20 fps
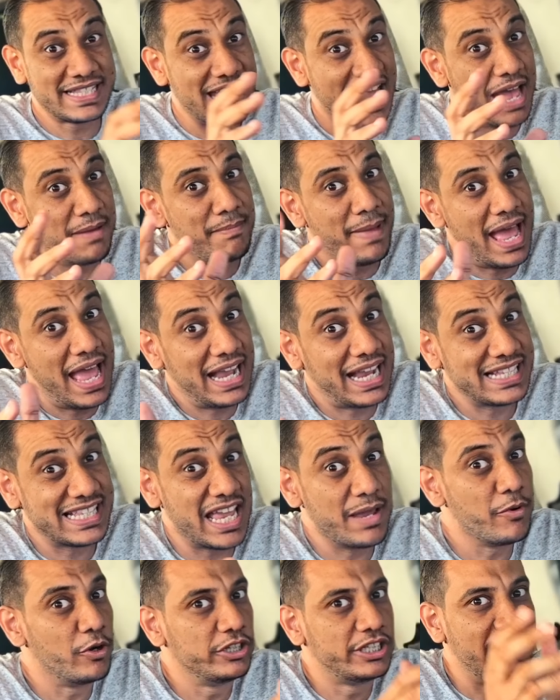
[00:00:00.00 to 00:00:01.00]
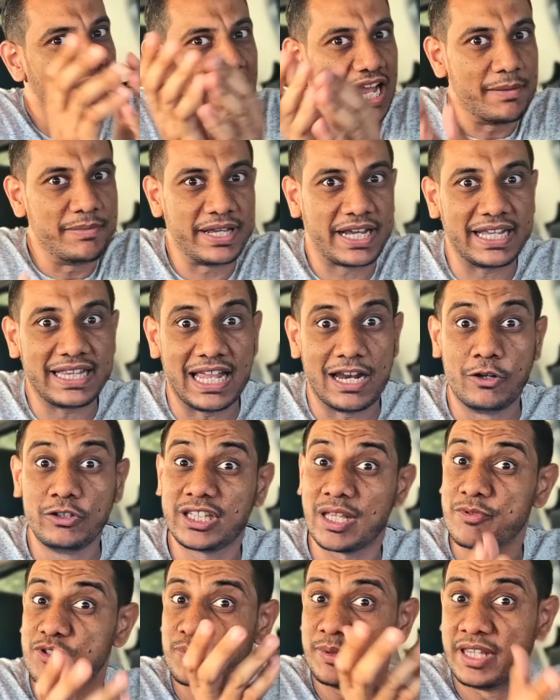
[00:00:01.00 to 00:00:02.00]
اهم حاجه زي ما قلت لك قبل كده لو انت
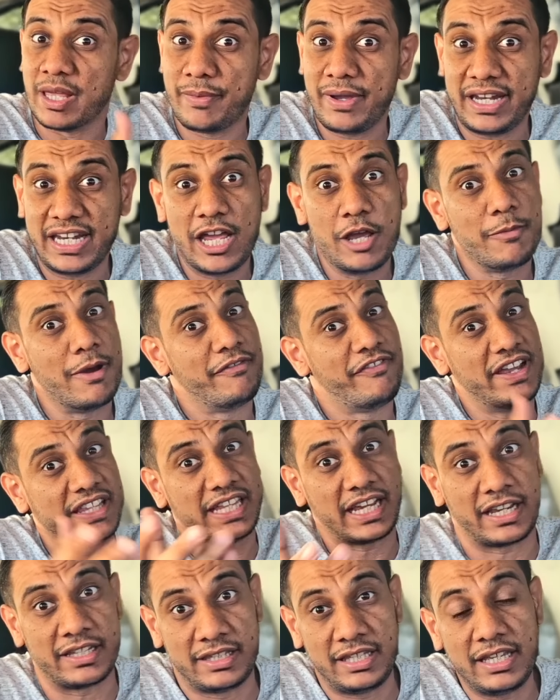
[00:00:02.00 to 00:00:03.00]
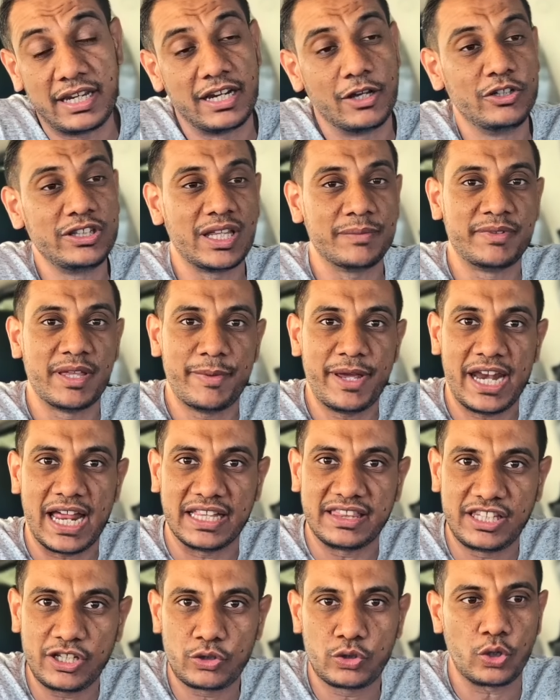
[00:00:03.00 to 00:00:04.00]
مش متابعني يبقى فايتك كتير لو انت متابعني على
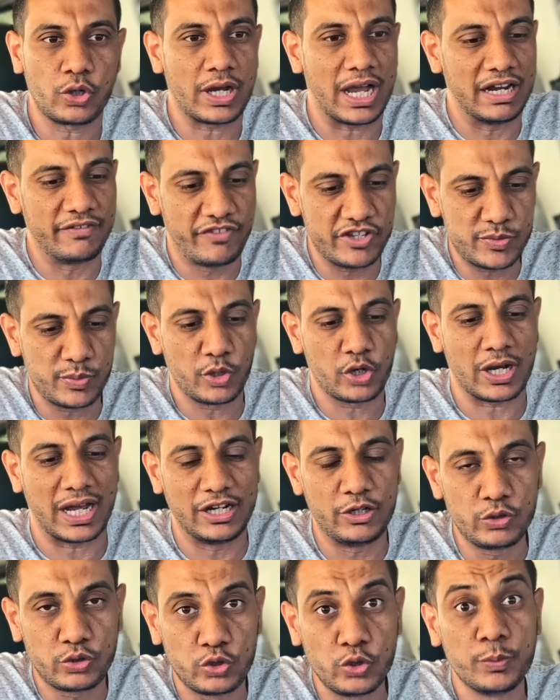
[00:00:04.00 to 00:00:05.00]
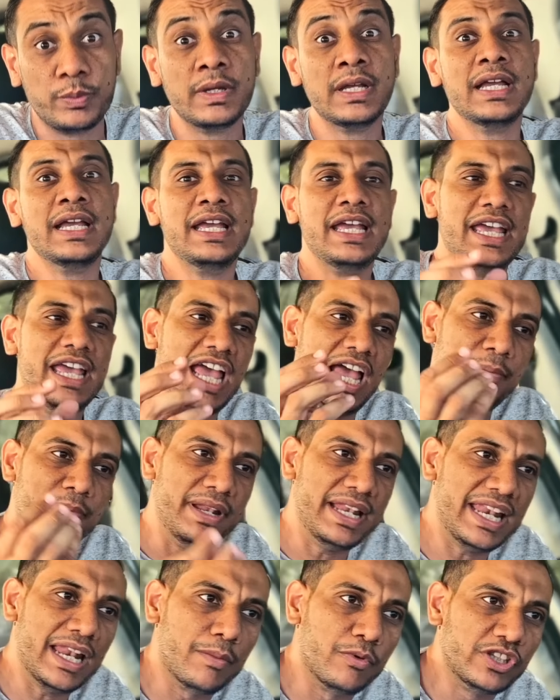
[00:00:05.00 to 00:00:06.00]
التيك توك على الفيسبوك على اليوتيوب اعمل
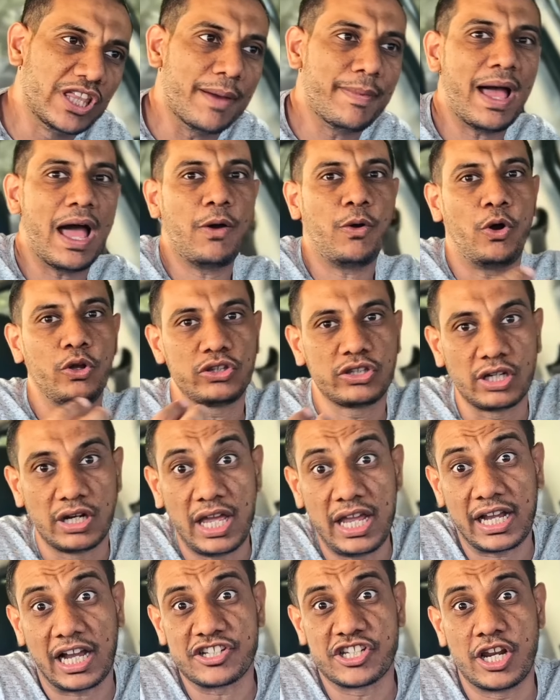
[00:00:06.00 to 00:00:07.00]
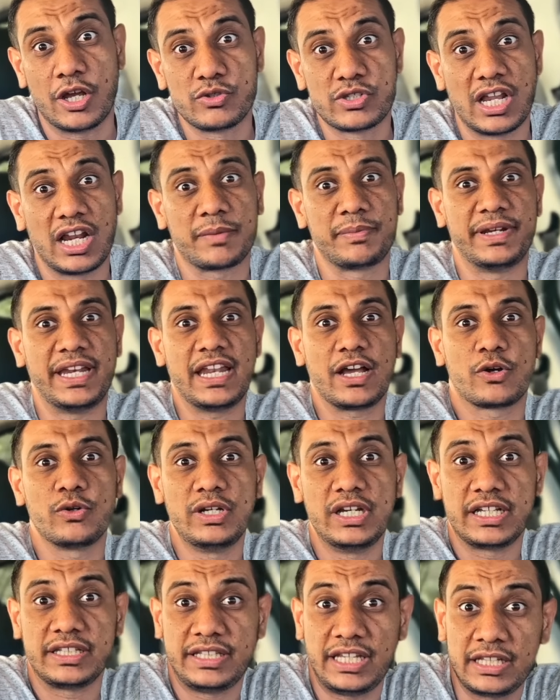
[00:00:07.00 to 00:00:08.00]
لنا متابعه وحط لايك عشان يوصلك مننا كل
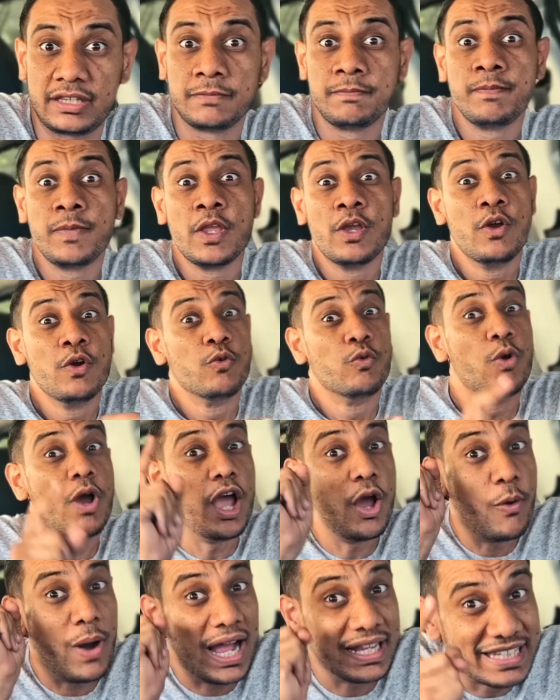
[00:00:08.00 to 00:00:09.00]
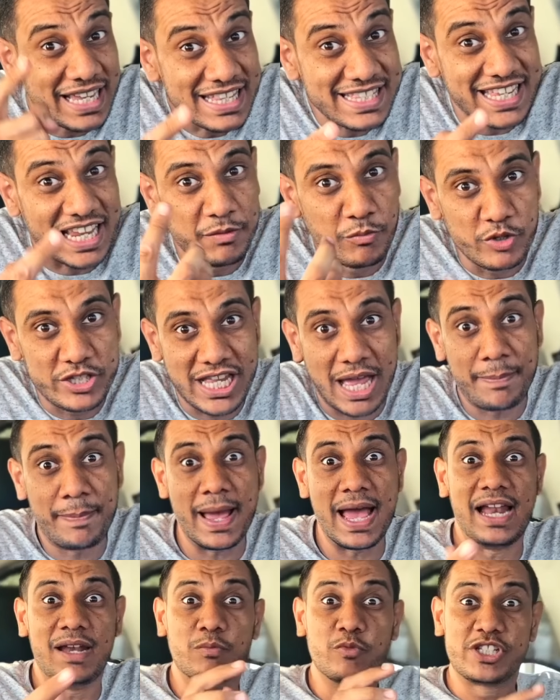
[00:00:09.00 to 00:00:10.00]
جديد واوعى تنسى
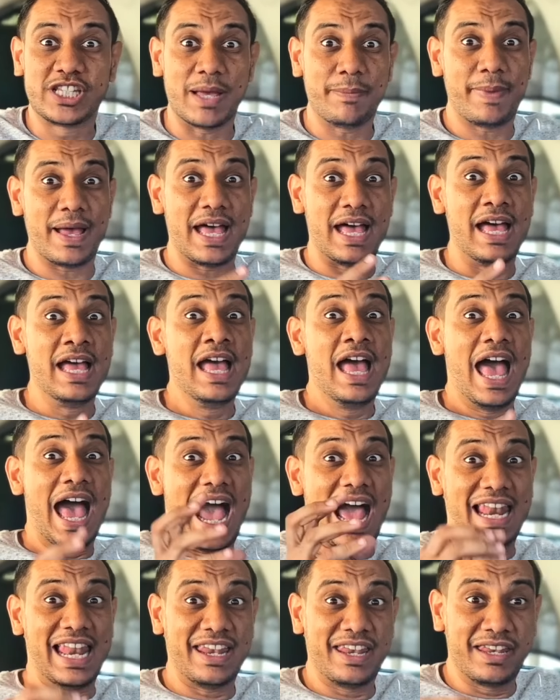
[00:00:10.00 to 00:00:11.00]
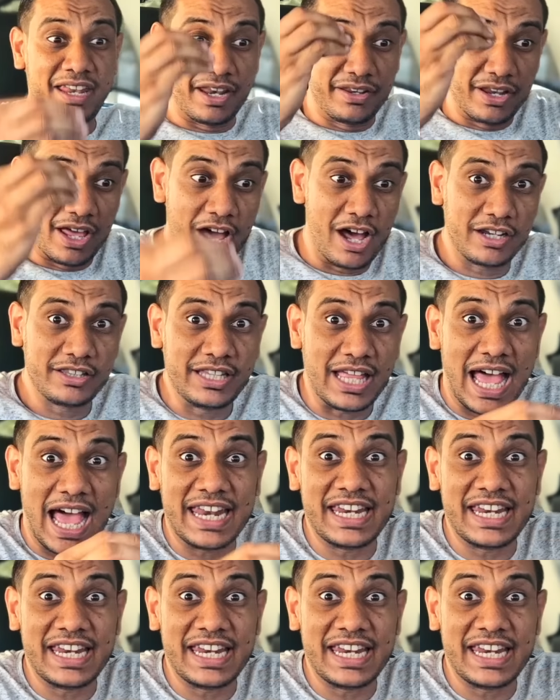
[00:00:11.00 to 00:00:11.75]
المسابقه المسابقه اعلنا النهارده عن